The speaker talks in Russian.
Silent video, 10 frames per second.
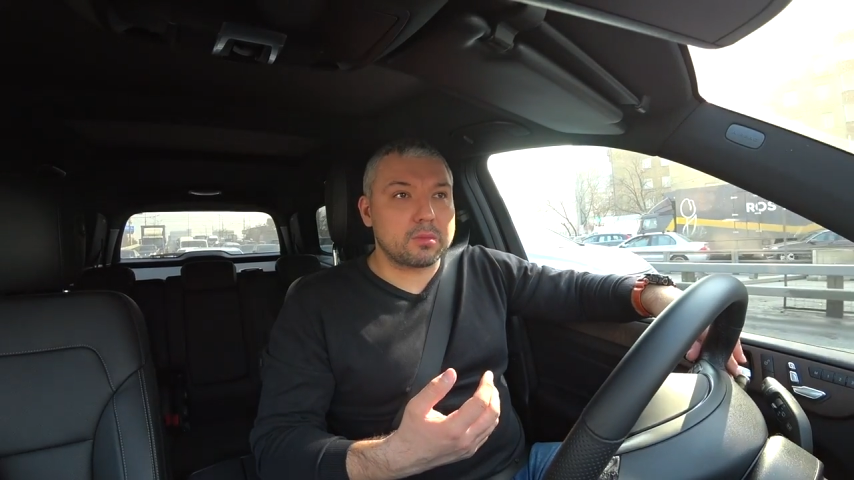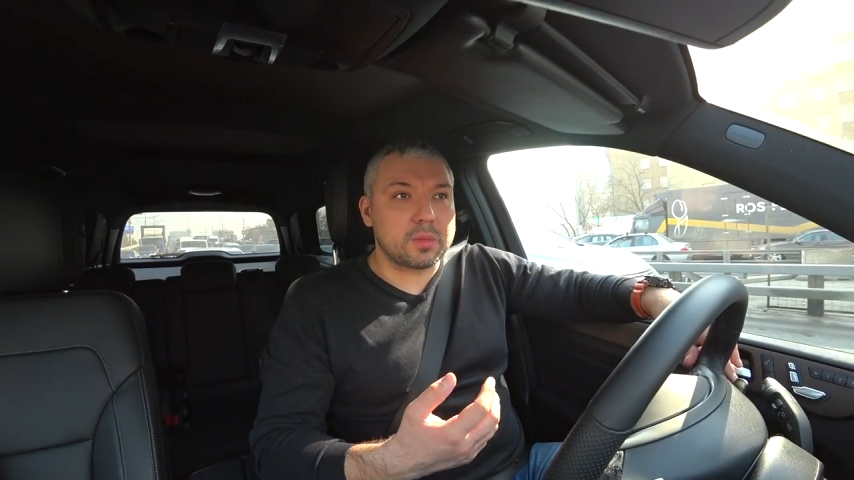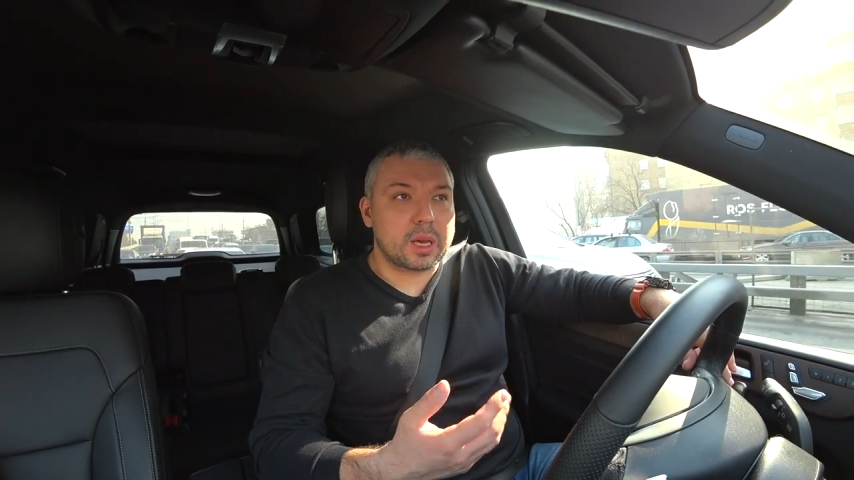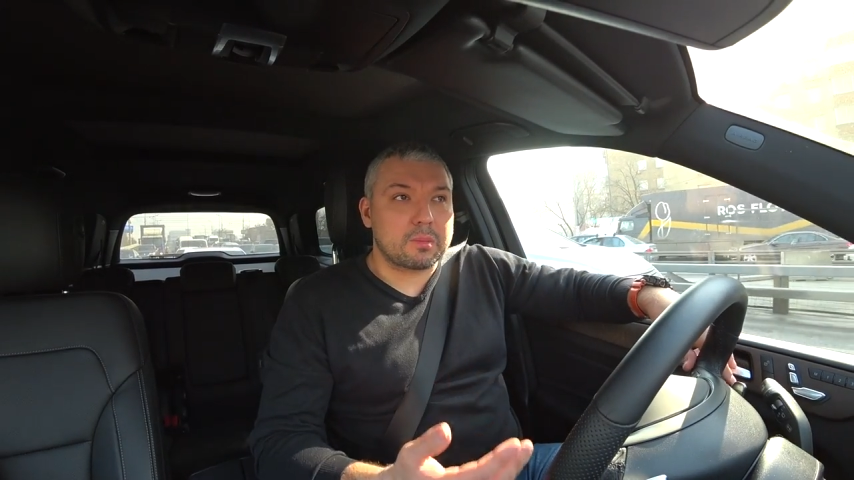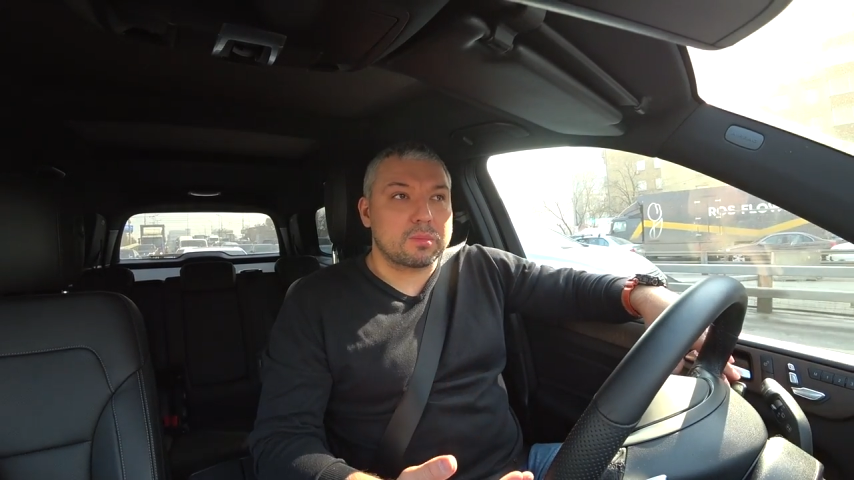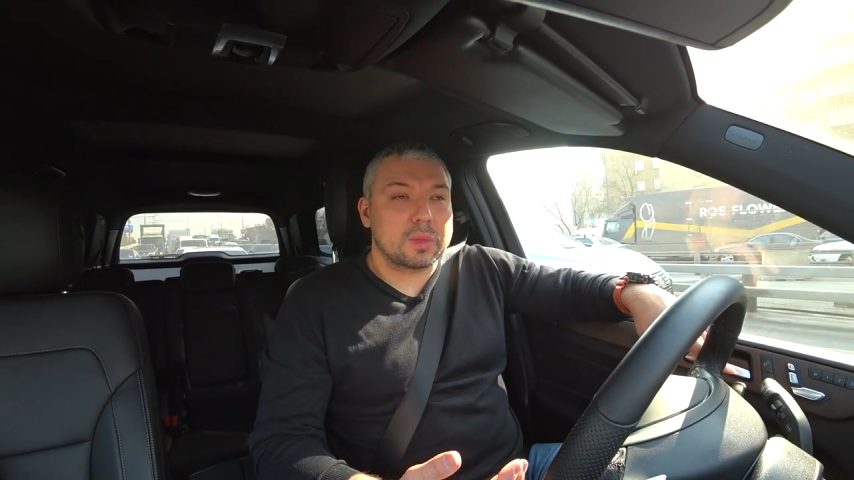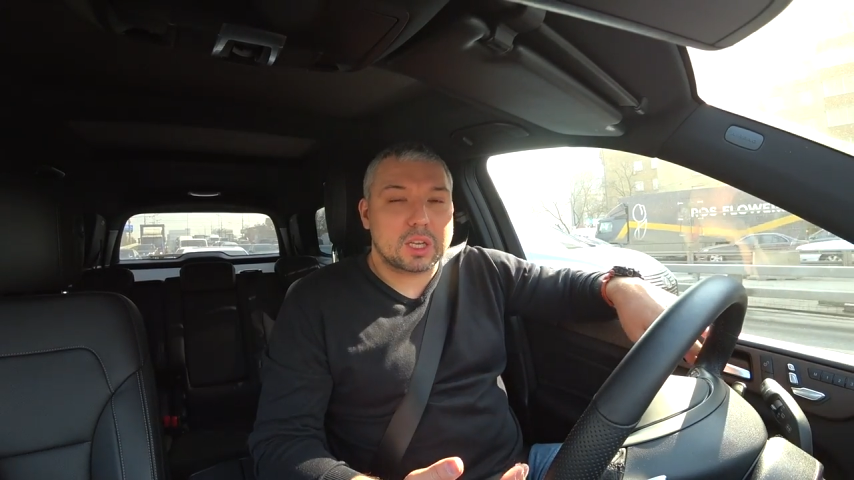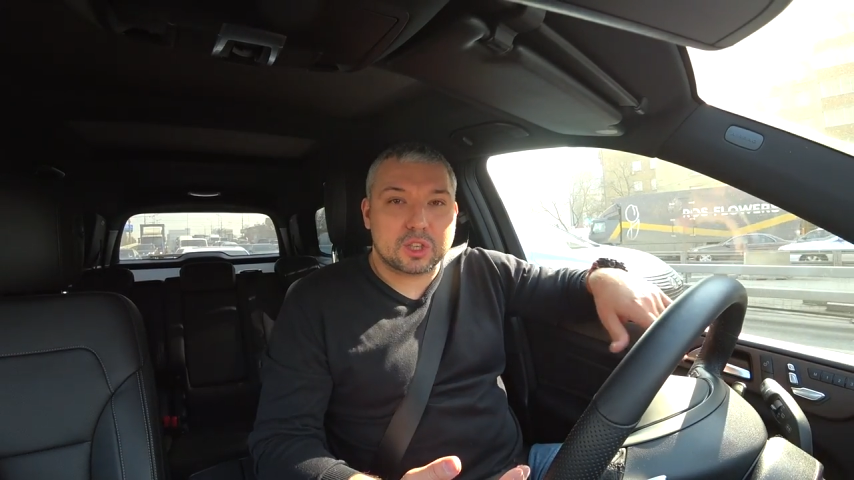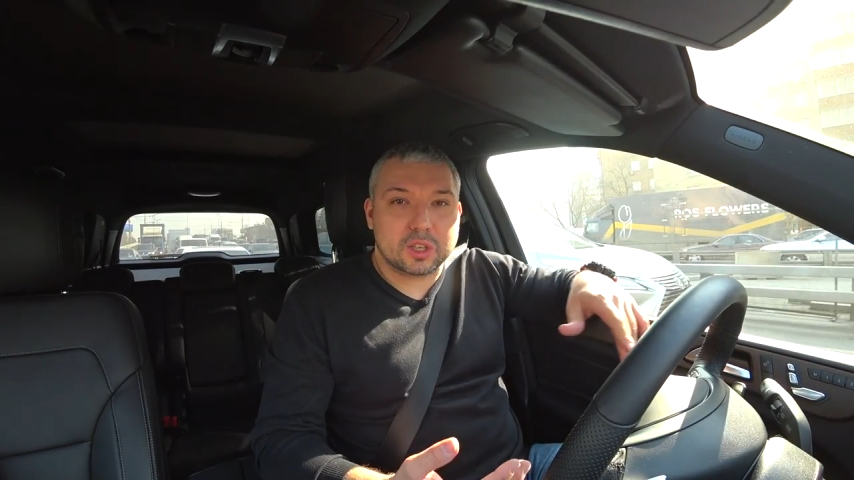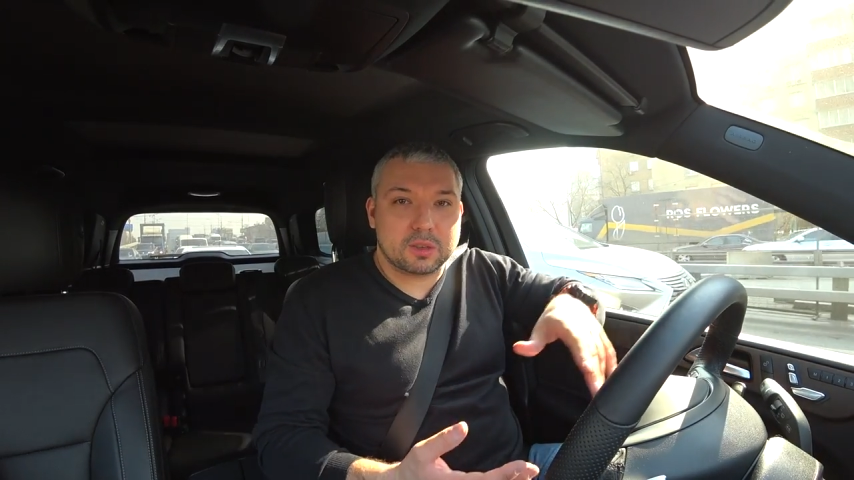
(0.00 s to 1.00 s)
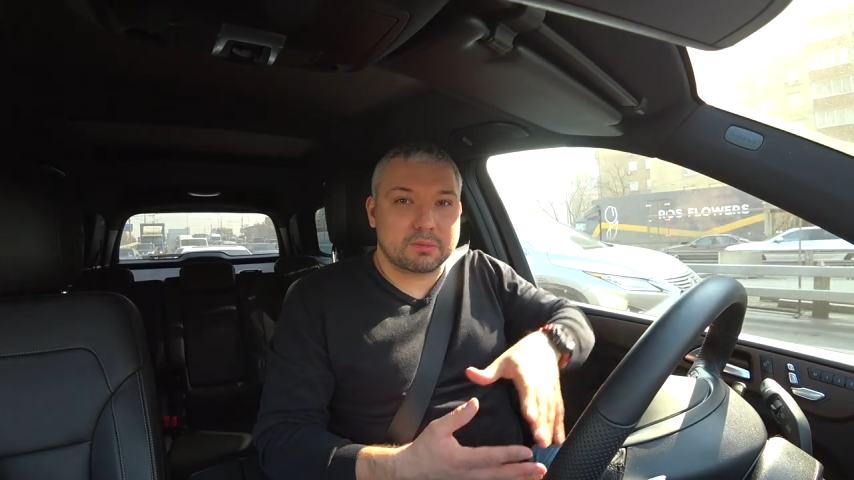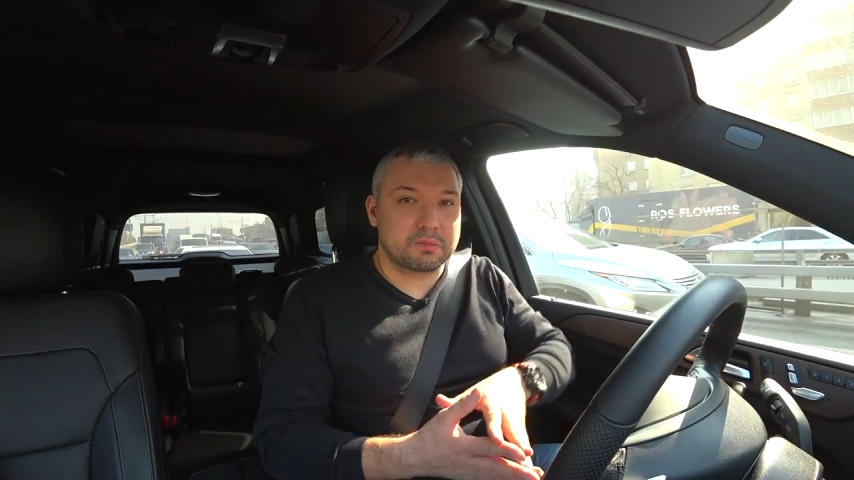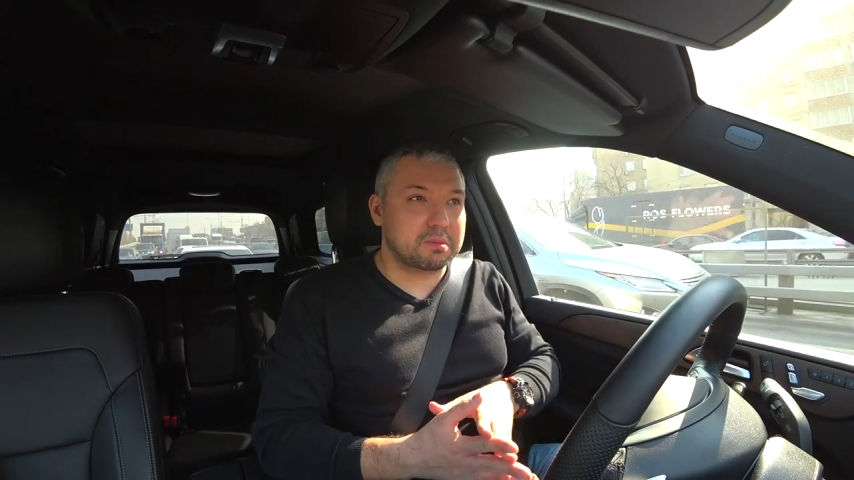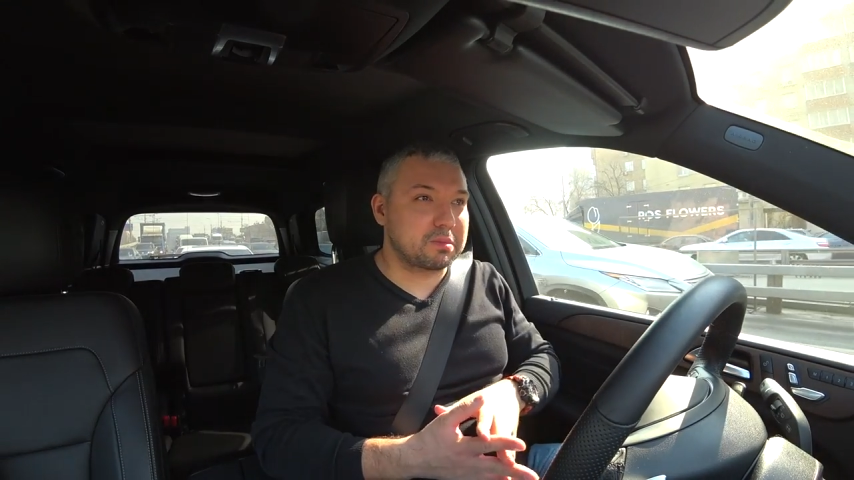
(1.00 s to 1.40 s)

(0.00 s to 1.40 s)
нам наши